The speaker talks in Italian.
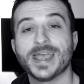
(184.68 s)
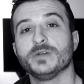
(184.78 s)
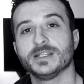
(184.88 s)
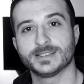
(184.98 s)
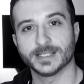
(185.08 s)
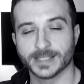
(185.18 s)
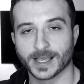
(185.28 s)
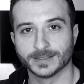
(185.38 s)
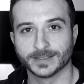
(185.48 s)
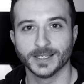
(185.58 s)
è un
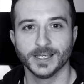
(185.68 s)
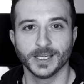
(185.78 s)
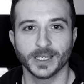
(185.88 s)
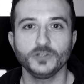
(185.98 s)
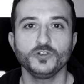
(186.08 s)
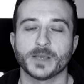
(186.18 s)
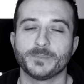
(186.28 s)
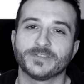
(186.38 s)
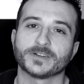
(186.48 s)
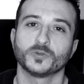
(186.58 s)
insegnante e
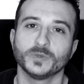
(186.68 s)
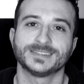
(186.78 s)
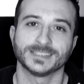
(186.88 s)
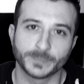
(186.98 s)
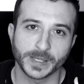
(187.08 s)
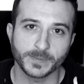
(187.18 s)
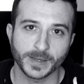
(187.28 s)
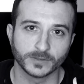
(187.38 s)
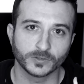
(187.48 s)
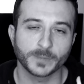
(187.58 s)
Giuseppe ha fatto questo
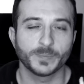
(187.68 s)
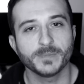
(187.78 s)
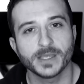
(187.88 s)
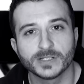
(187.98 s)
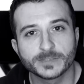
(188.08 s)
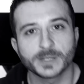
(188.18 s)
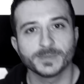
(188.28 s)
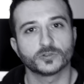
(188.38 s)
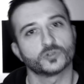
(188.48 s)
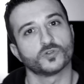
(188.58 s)
esperimento che per me è un
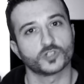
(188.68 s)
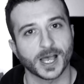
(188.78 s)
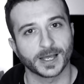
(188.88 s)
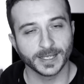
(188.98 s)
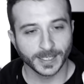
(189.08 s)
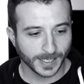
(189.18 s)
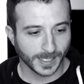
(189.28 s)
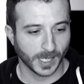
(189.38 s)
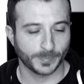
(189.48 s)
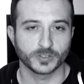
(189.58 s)
esperimento sociale.
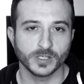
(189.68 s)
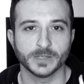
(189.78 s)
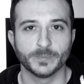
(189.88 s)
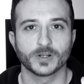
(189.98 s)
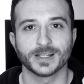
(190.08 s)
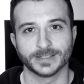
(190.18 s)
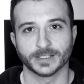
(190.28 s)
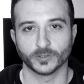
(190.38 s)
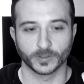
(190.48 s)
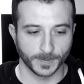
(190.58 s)
Ha preso il libro e gli ha
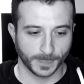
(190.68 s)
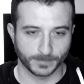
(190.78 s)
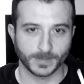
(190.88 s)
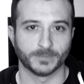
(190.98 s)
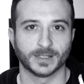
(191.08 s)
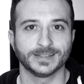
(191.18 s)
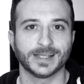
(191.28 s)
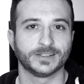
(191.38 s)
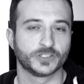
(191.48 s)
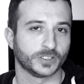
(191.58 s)
detto mamma, gli
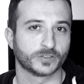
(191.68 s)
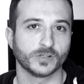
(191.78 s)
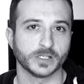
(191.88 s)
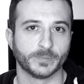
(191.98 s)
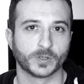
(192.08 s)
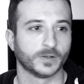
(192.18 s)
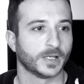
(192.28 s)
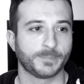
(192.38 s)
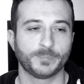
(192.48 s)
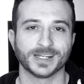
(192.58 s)
leggi questo libro
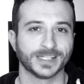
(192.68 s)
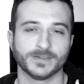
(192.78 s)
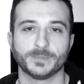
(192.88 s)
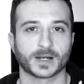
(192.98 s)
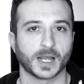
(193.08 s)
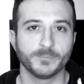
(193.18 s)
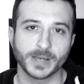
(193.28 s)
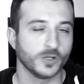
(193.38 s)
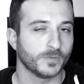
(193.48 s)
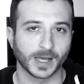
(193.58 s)
e poi ne devi parlare,
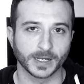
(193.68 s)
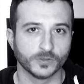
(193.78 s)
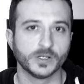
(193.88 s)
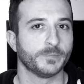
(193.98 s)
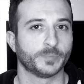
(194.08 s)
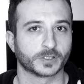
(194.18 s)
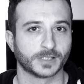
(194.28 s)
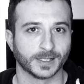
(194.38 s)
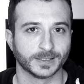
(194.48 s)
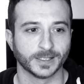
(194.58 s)
bene o male, non è
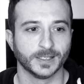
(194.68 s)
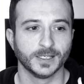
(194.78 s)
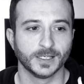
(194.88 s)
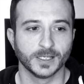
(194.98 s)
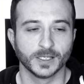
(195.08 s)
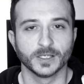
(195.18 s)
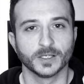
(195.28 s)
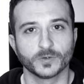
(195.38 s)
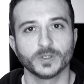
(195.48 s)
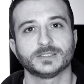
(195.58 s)
importante.
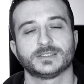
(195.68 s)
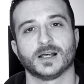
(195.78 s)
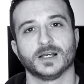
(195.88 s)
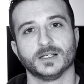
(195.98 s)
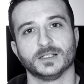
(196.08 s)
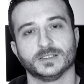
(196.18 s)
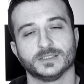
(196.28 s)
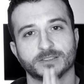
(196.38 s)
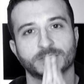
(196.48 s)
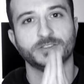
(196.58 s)
Questa
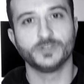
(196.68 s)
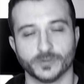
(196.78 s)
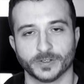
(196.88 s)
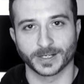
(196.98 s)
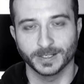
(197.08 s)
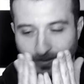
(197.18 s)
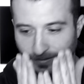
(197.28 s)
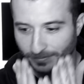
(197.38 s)
signora